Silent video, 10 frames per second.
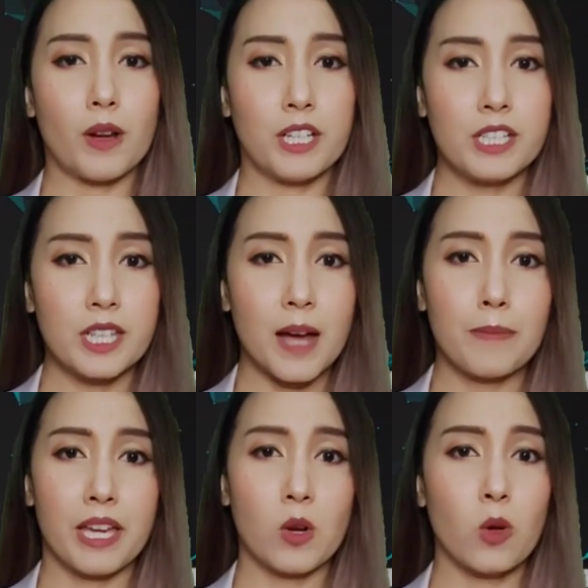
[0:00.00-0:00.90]
ที่จะทำ
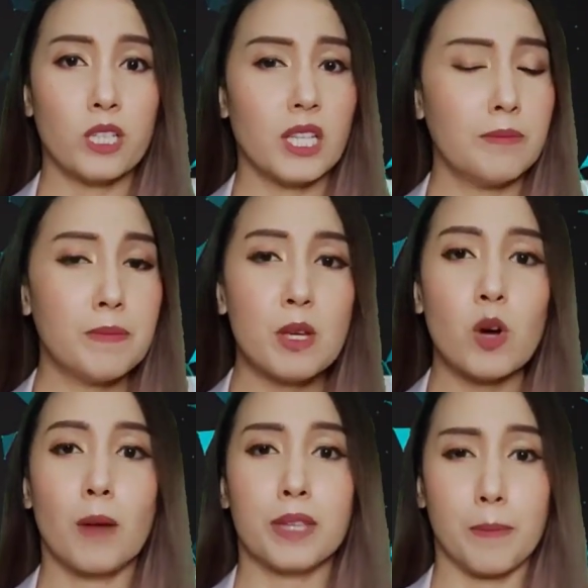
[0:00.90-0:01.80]
ให้คนที่ไม่มีค
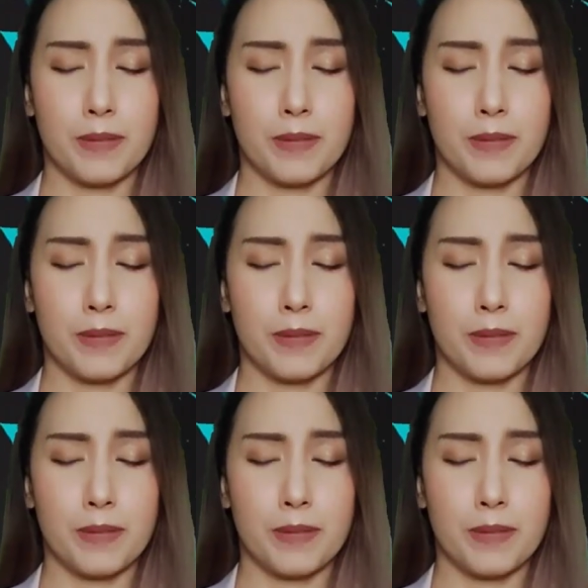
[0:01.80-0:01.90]
วามยับ